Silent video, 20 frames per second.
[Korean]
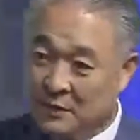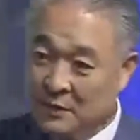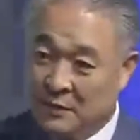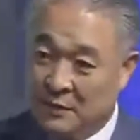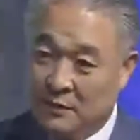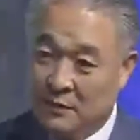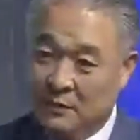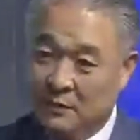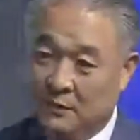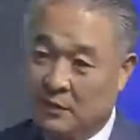
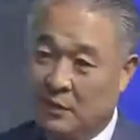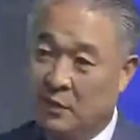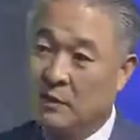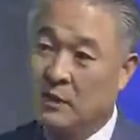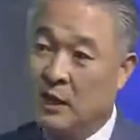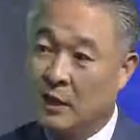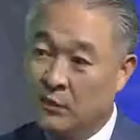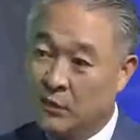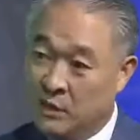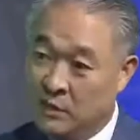그리고
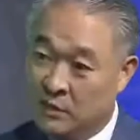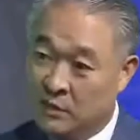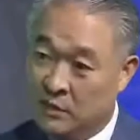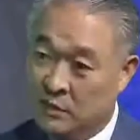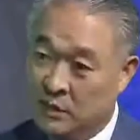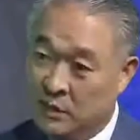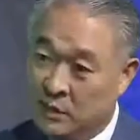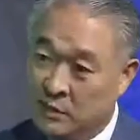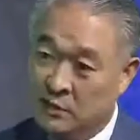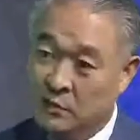건강을 위해서도
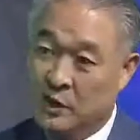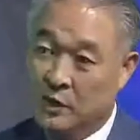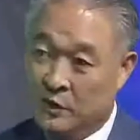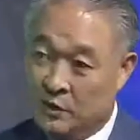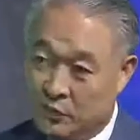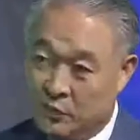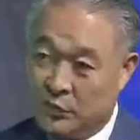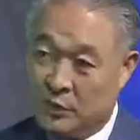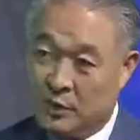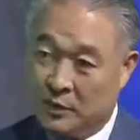리듬을
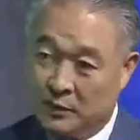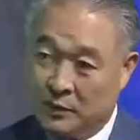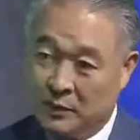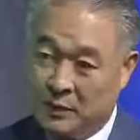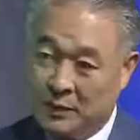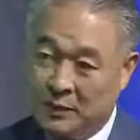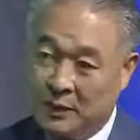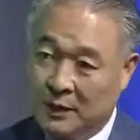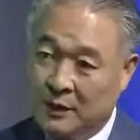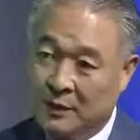위해서도 중요하고요.
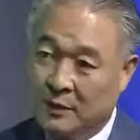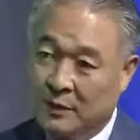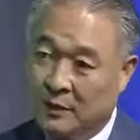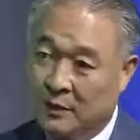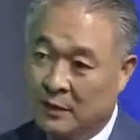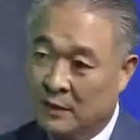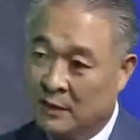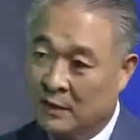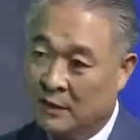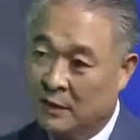근데 이런
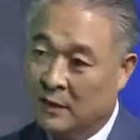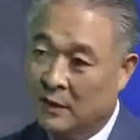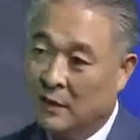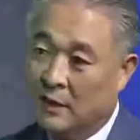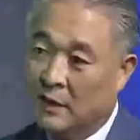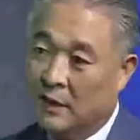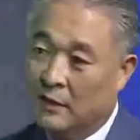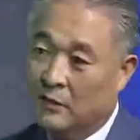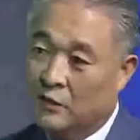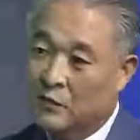거를
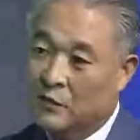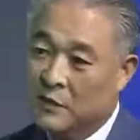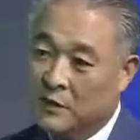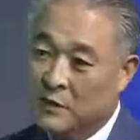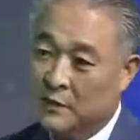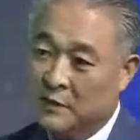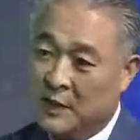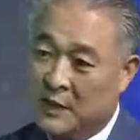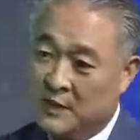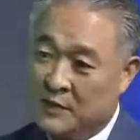
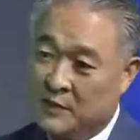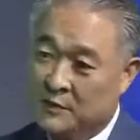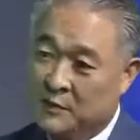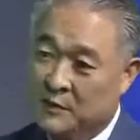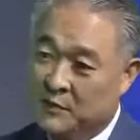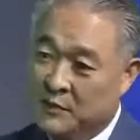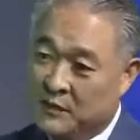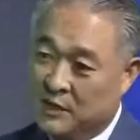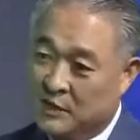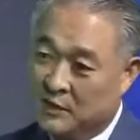부모님이
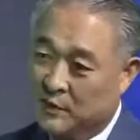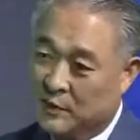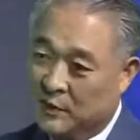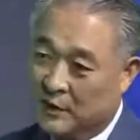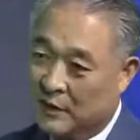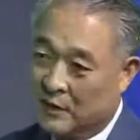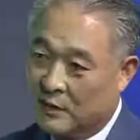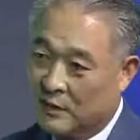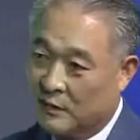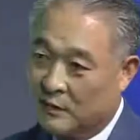아시지만 비싸서
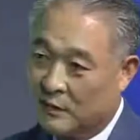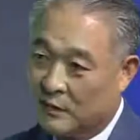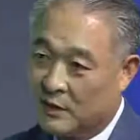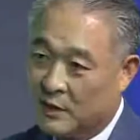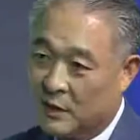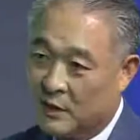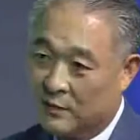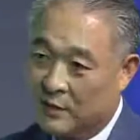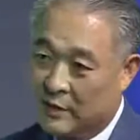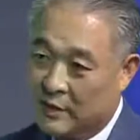못할 경우를
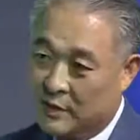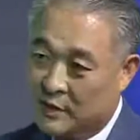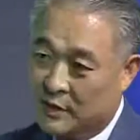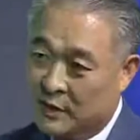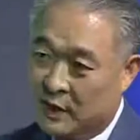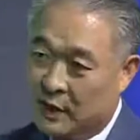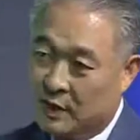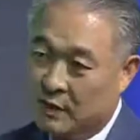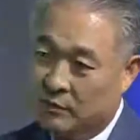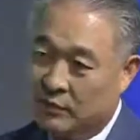대비해서
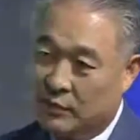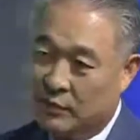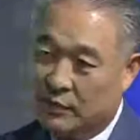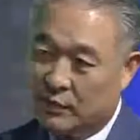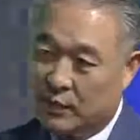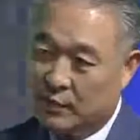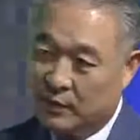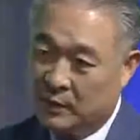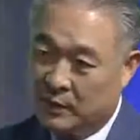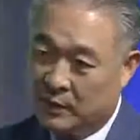저희가 한
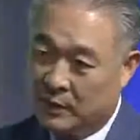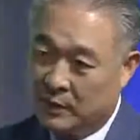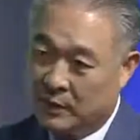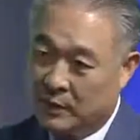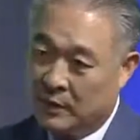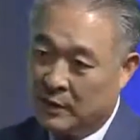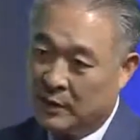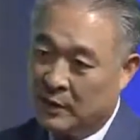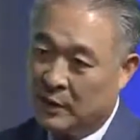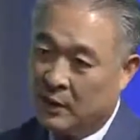프로그램이
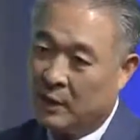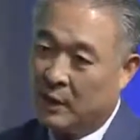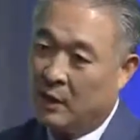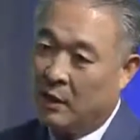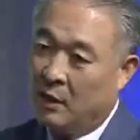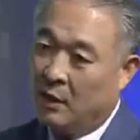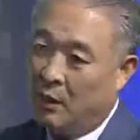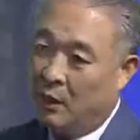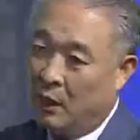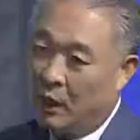
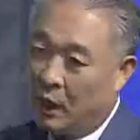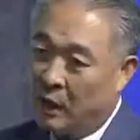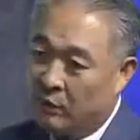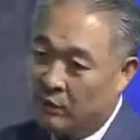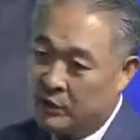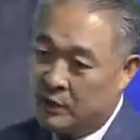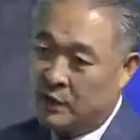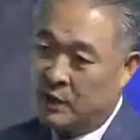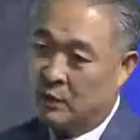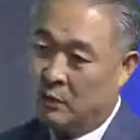
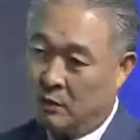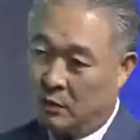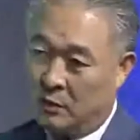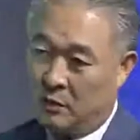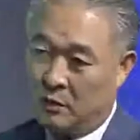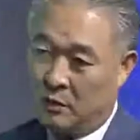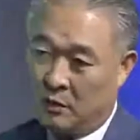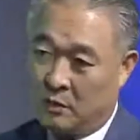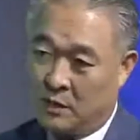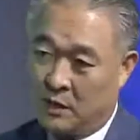아버지하고
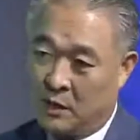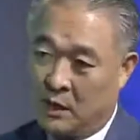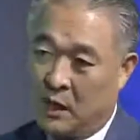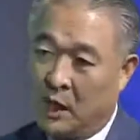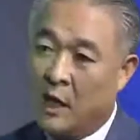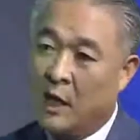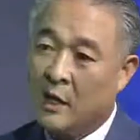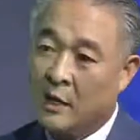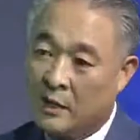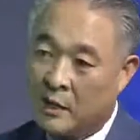
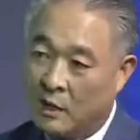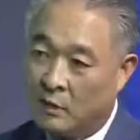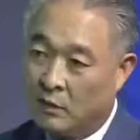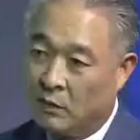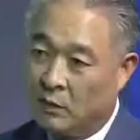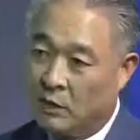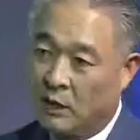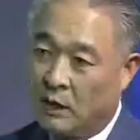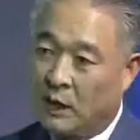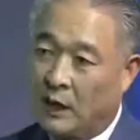
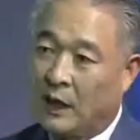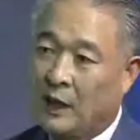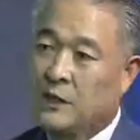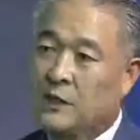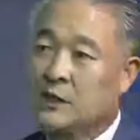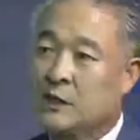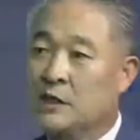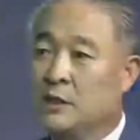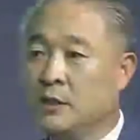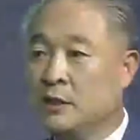아이하고
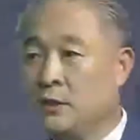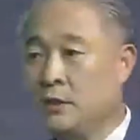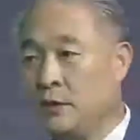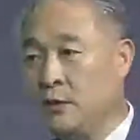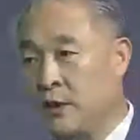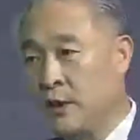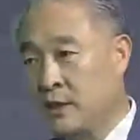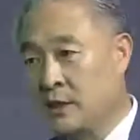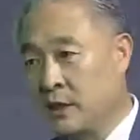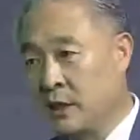같이
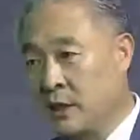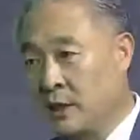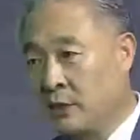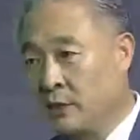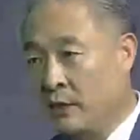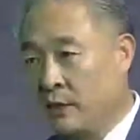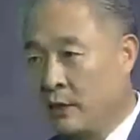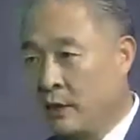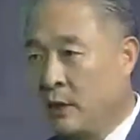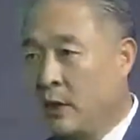
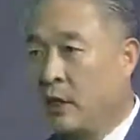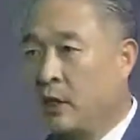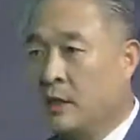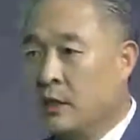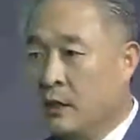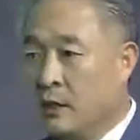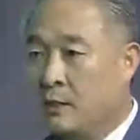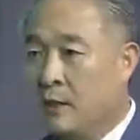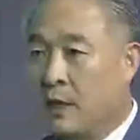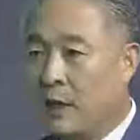회사에
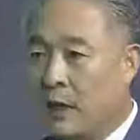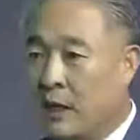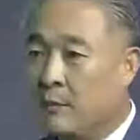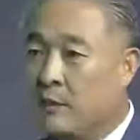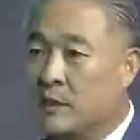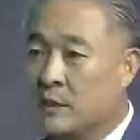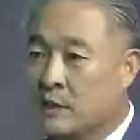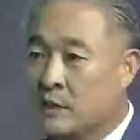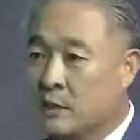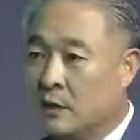1박
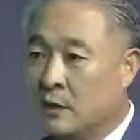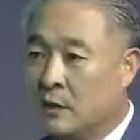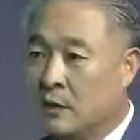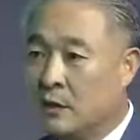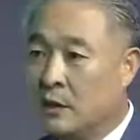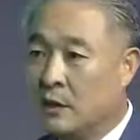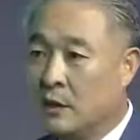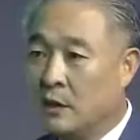하면서